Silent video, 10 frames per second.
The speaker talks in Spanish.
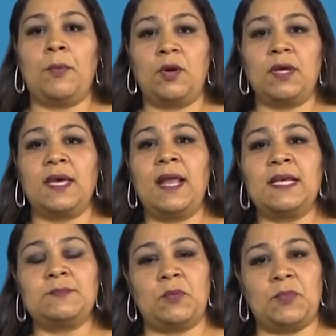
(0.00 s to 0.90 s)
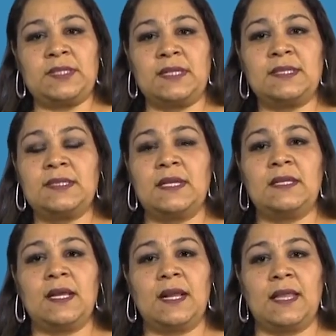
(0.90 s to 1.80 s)
porque las propuestas están
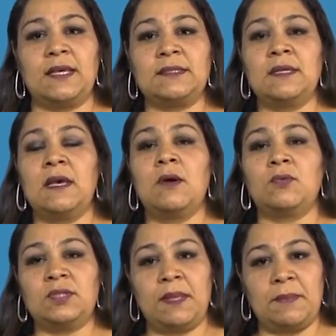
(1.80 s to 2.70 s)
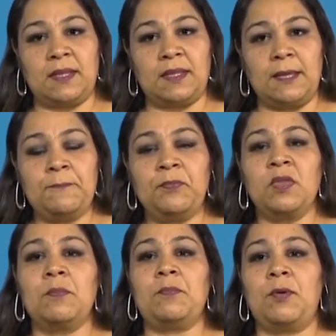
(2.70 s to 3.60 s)
integradas justamente
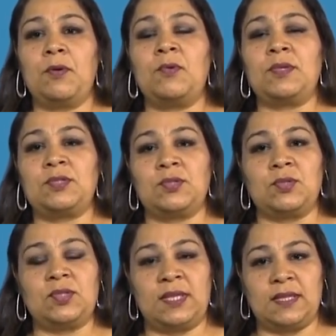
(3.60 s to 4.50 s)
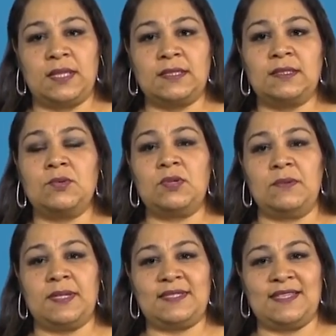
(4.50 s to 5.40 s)
por nuestros docentes
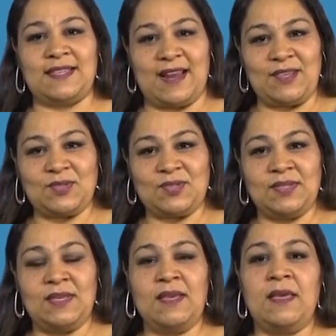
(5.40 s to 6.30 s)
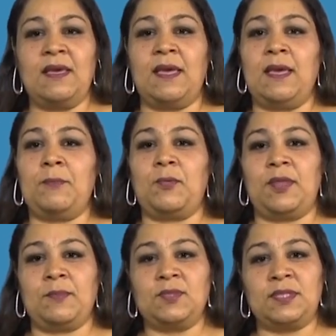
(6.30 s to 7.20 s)
universitarios. Eh,
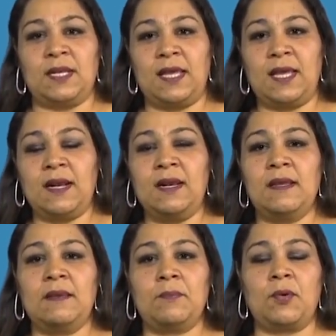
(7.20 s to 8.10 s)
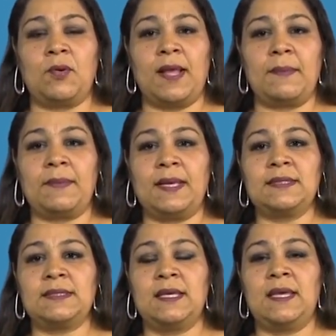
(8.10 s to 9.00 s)
podemos tener
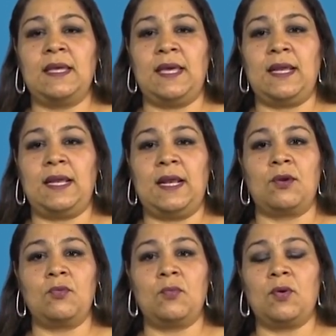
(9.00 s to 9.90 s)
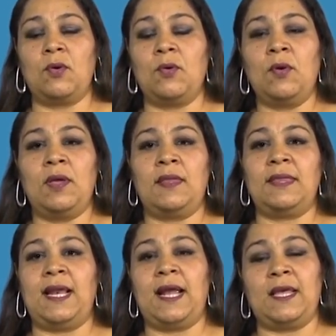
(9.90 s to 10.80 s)
programas en el rubro
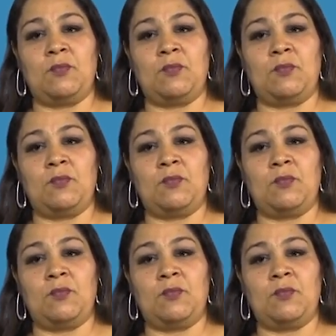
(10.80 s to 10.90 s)
del